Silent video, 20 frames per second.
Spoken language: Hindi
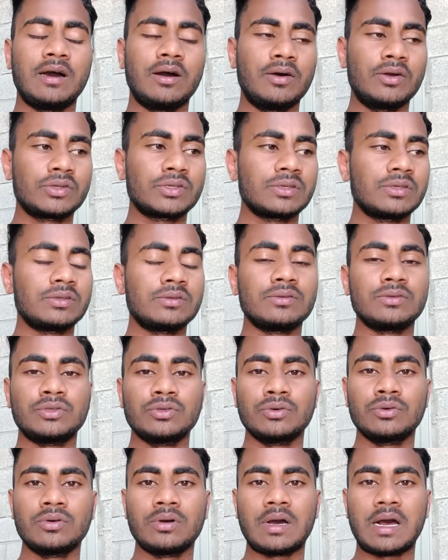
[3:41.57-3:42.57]
और
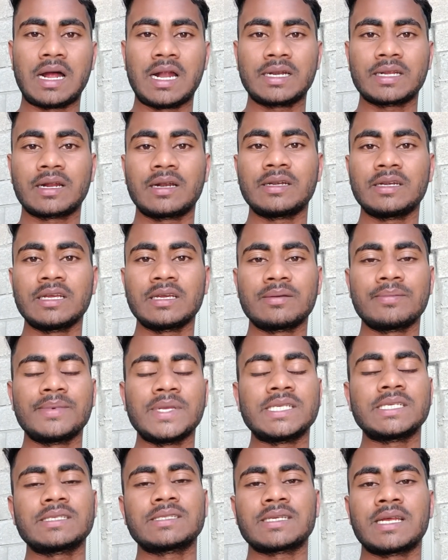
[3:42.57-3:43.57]
जो आठ घंटे की
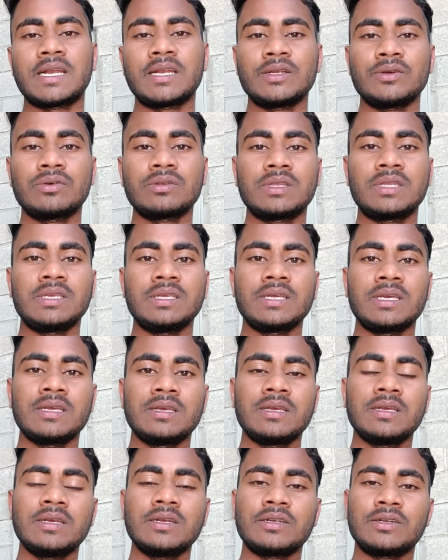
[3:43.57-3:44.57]
बेसिक सैलरी होती है
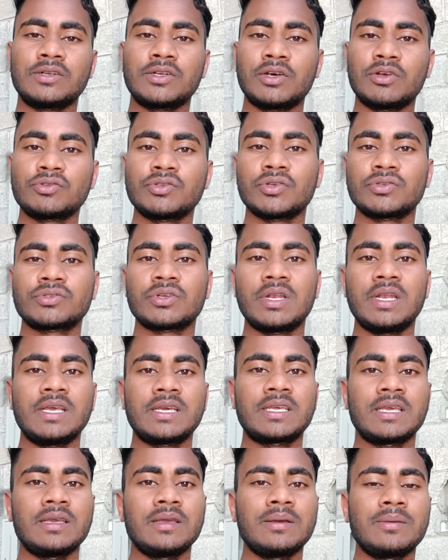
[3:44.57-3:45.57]
900 से
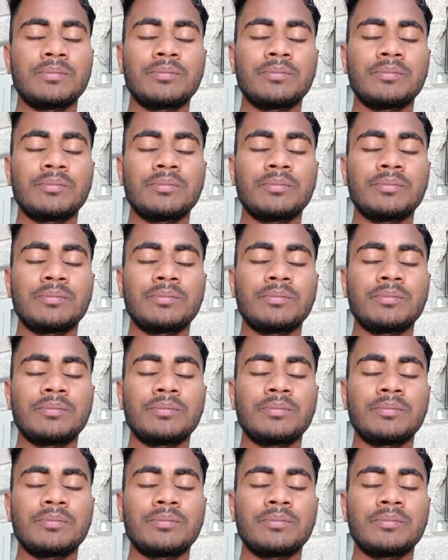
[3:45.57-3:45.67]
लेके